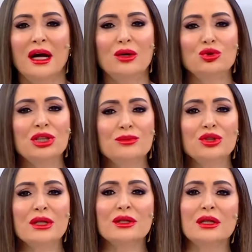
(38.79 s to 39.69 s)
E,
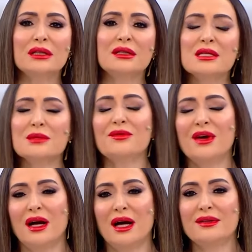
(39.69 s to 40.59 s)
şimdi de e, kızımın
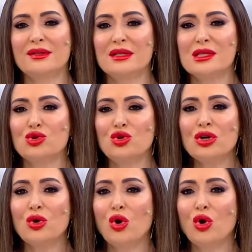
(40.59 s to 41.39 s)
velayetini istiyor.